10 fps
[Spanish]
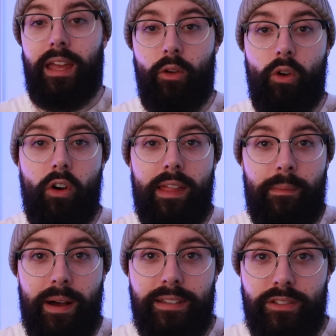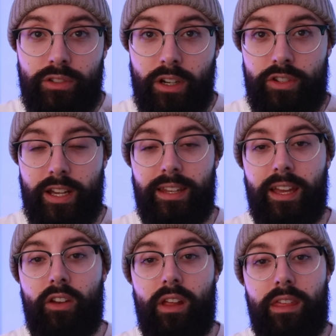Y luego además, otra cosa que te
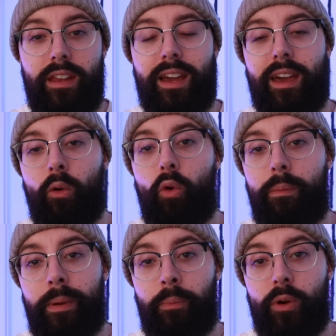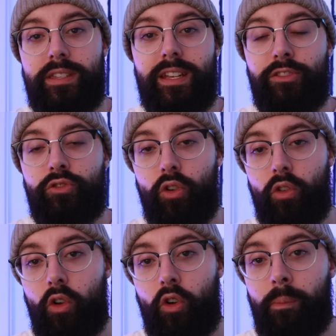quiero decir es que WordPress puede ser
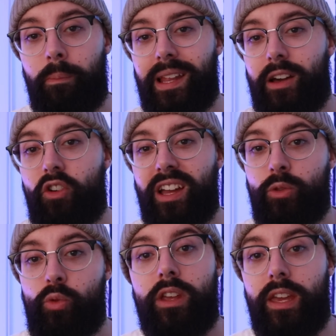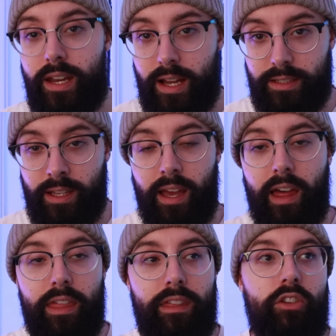todo lo complejo que tú quieras.
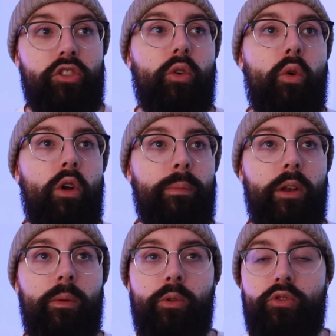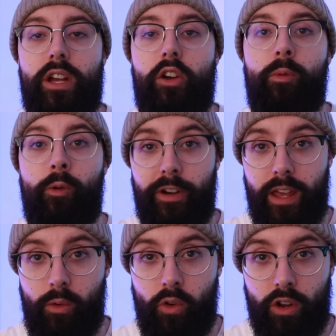Es decir, yo WordPress lo puedo usar como
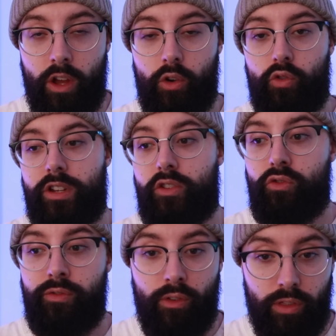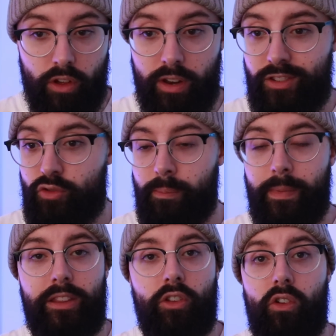framework, usar sus funciones, sus
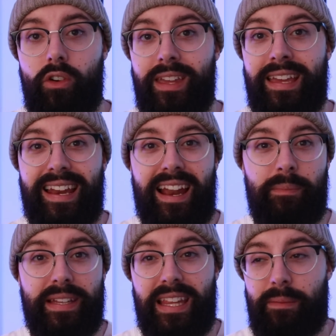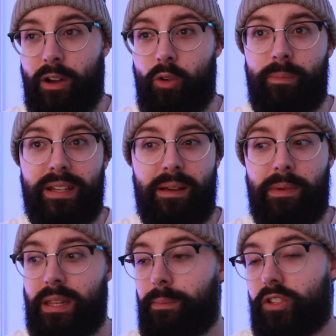métodos y crearme temas
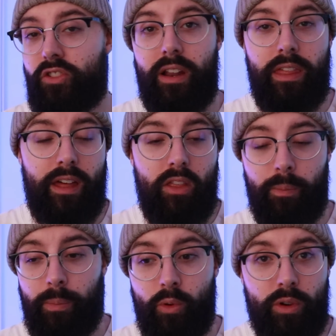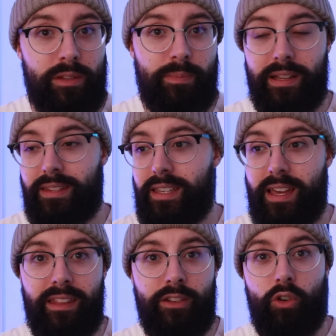completamente personalizados, plugins,
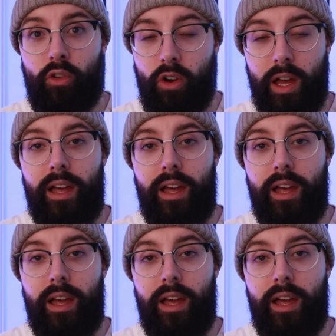plantillas, de todo